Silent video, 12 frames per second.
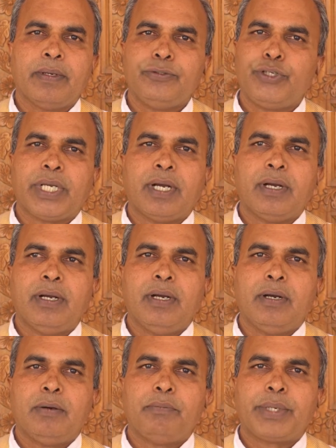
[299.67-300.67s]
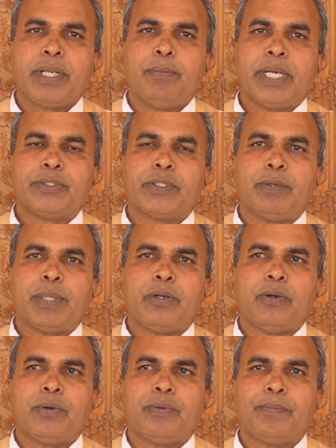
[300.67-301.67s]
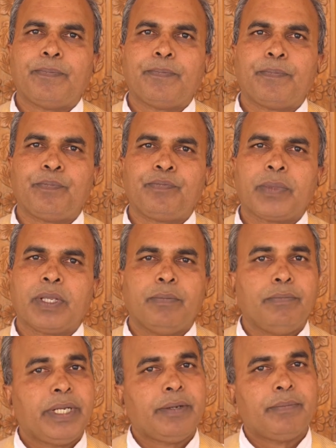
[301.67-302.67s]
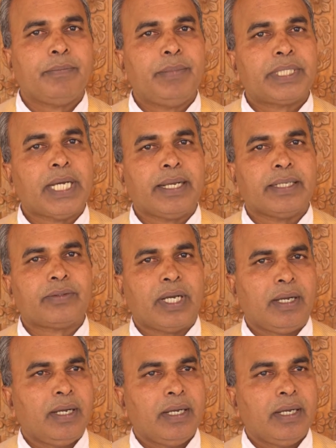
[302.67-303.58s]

जी हाँ प्रिय भाई दादा मैंने बताया था